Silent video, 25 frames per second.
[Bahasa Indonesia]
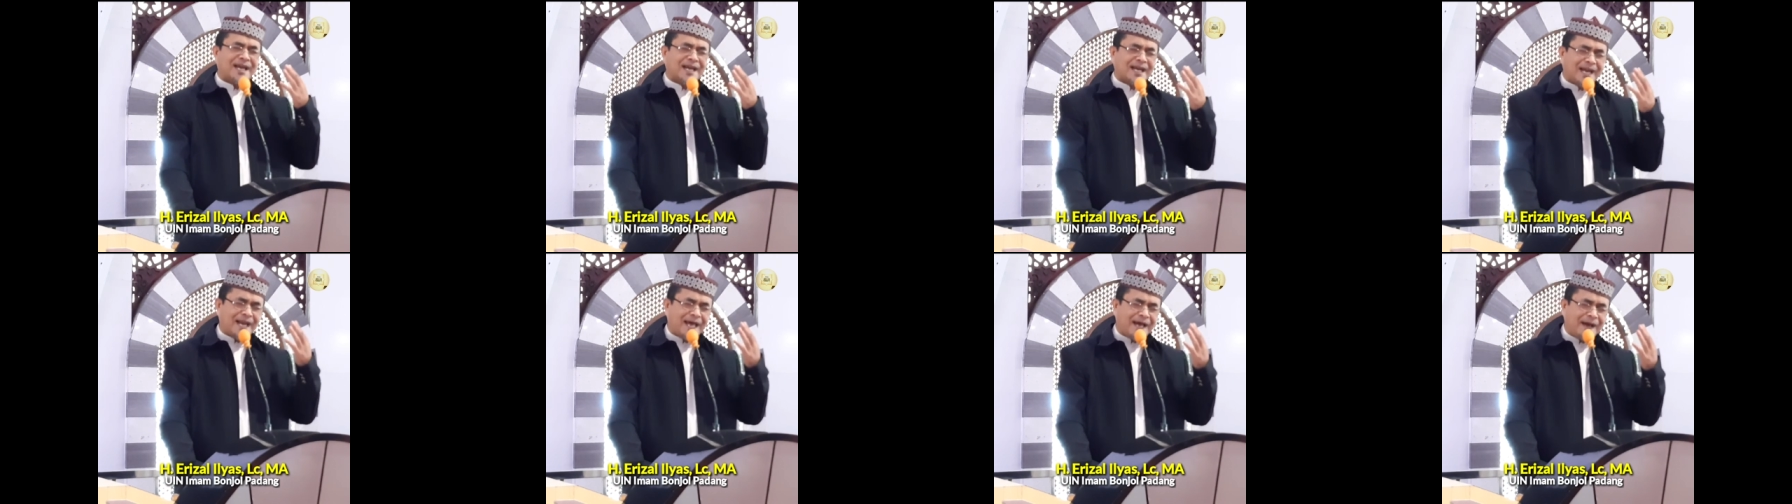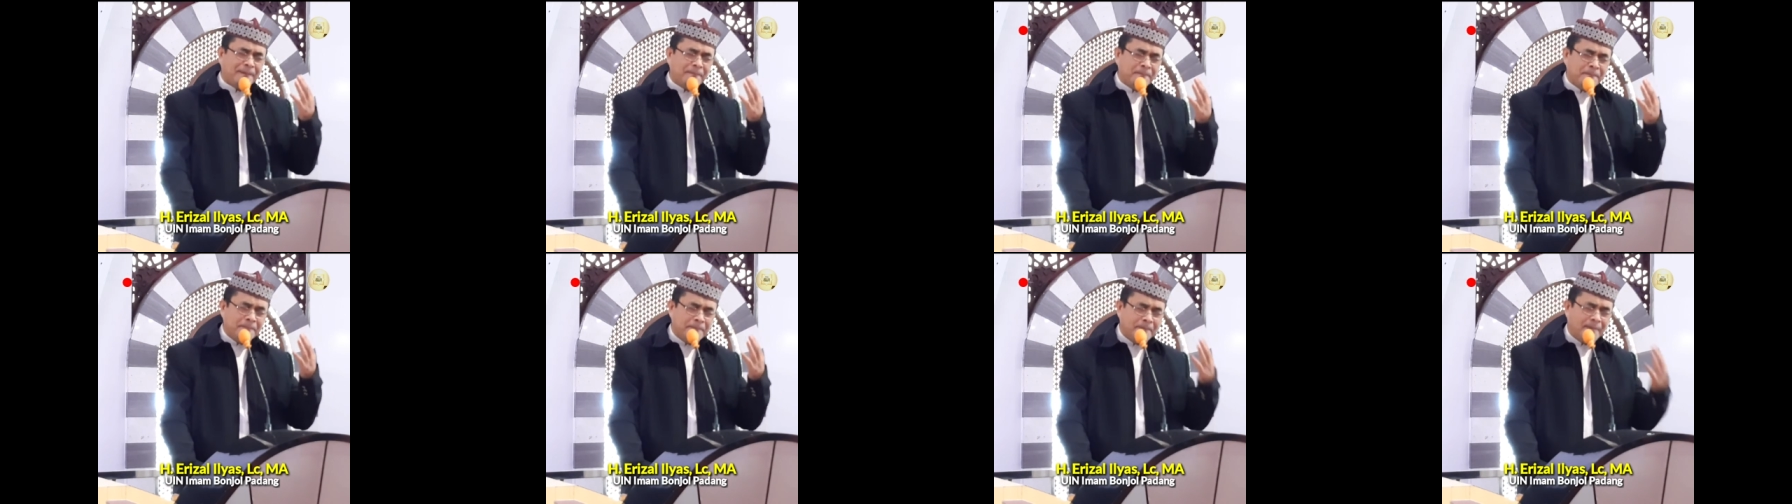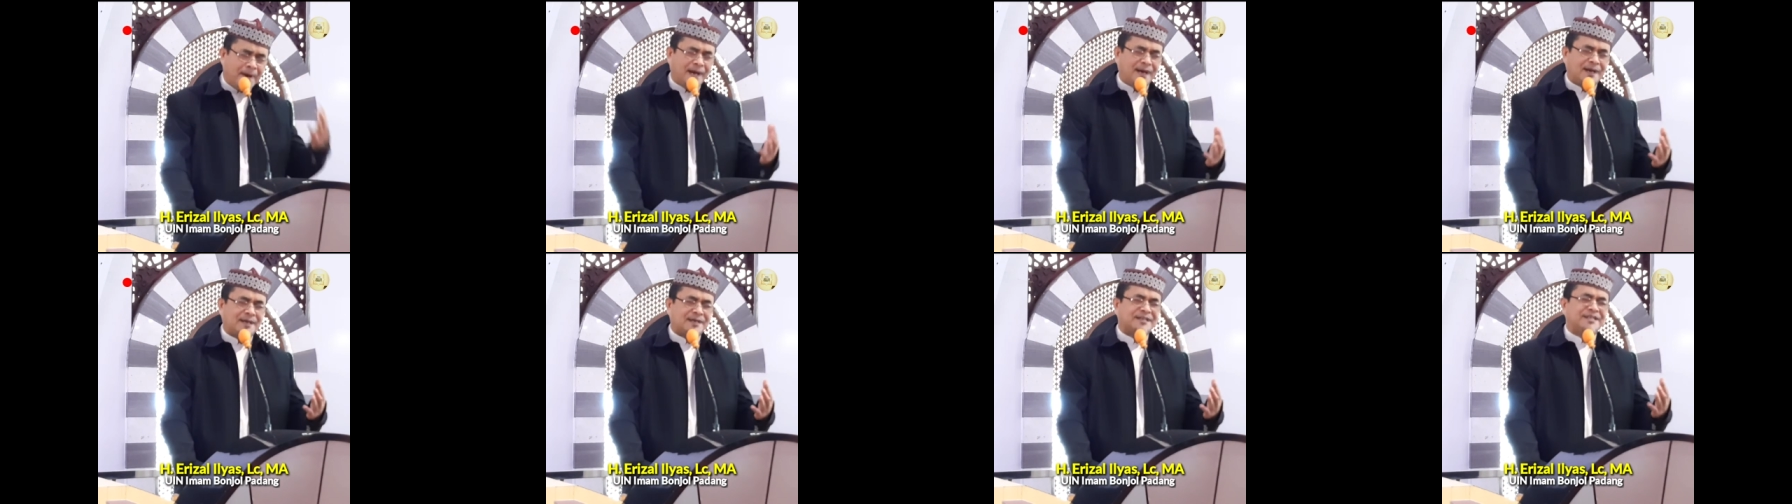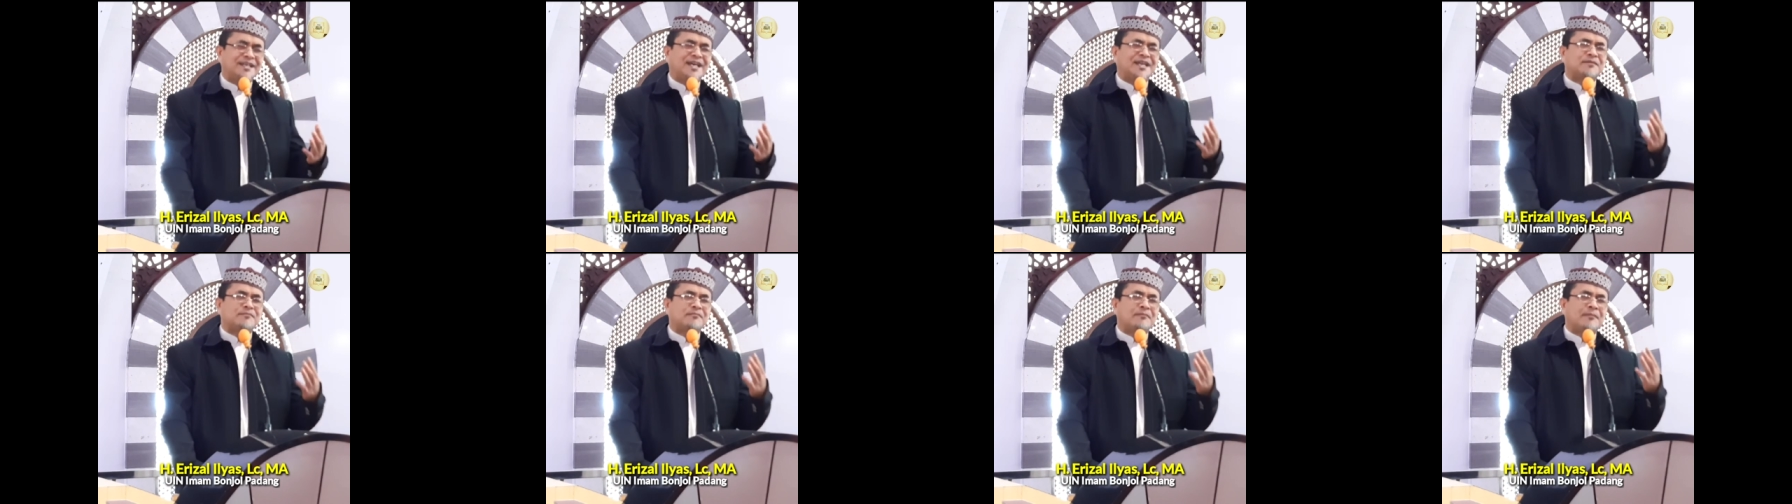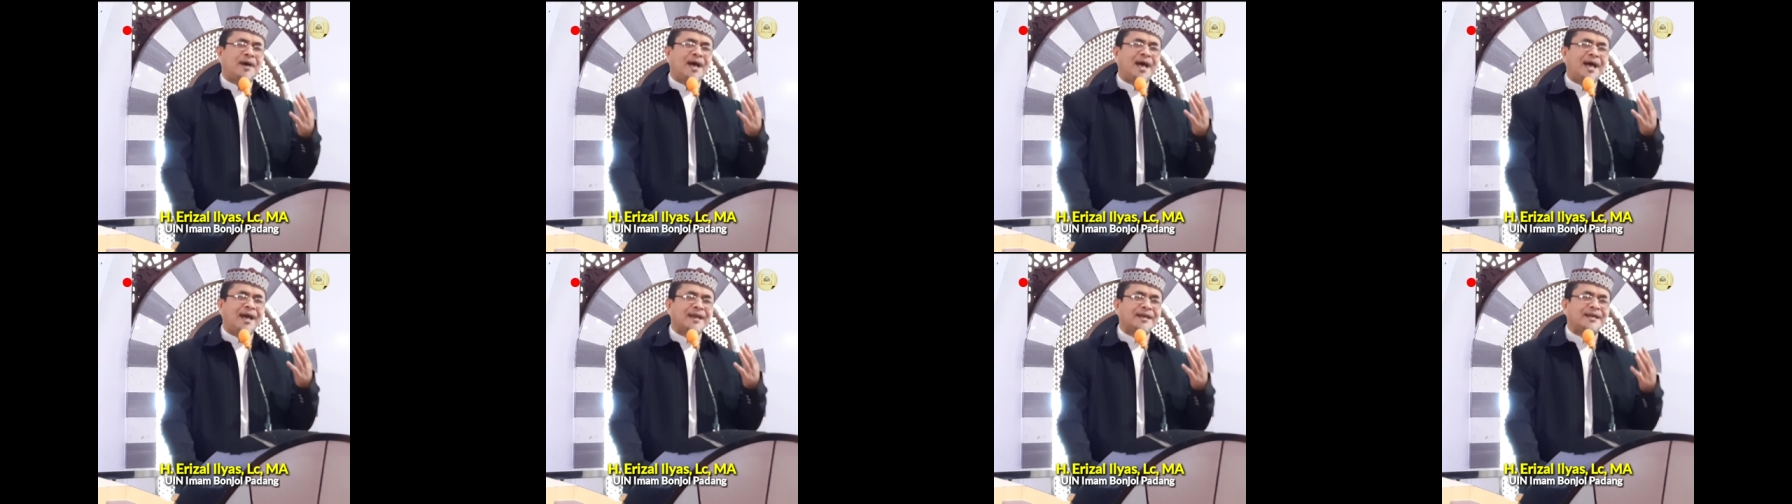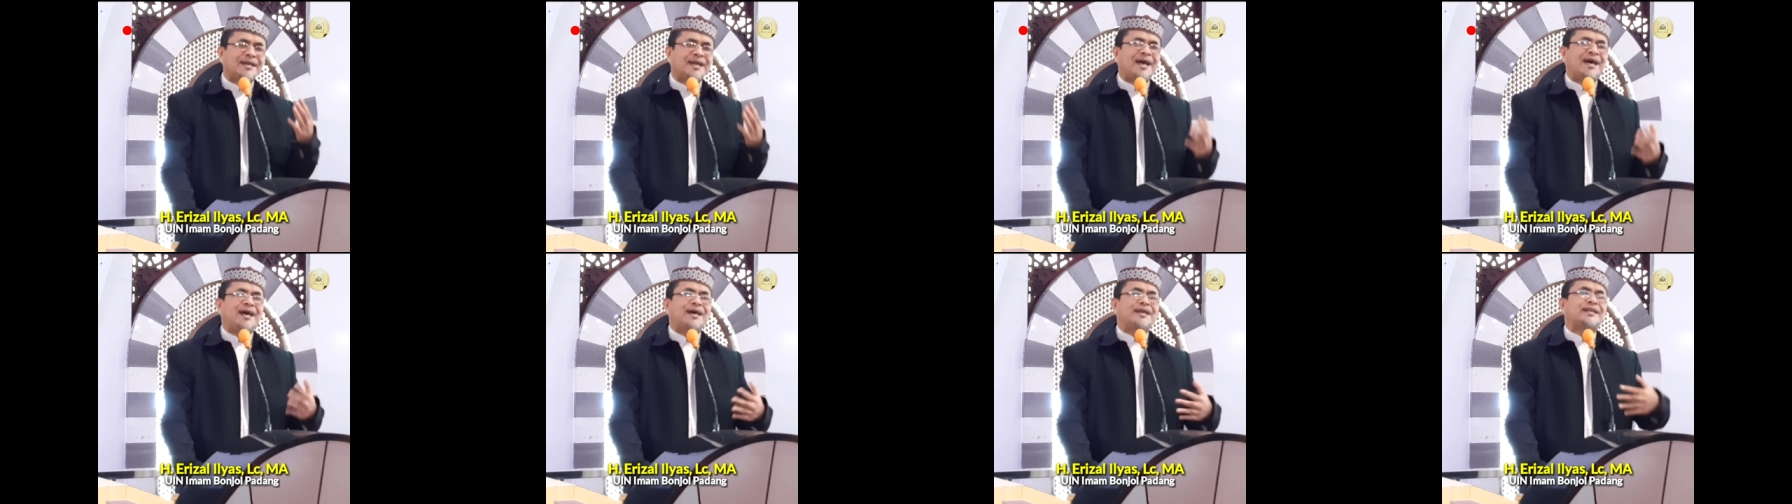lambang dan
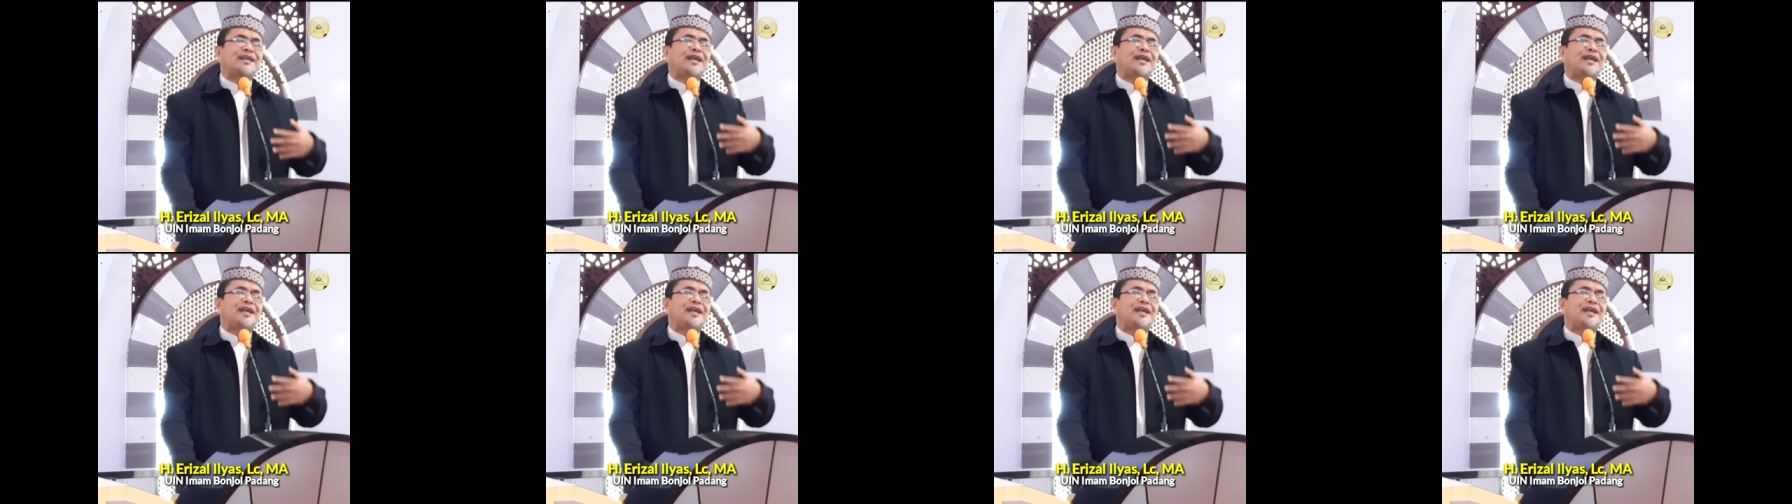makna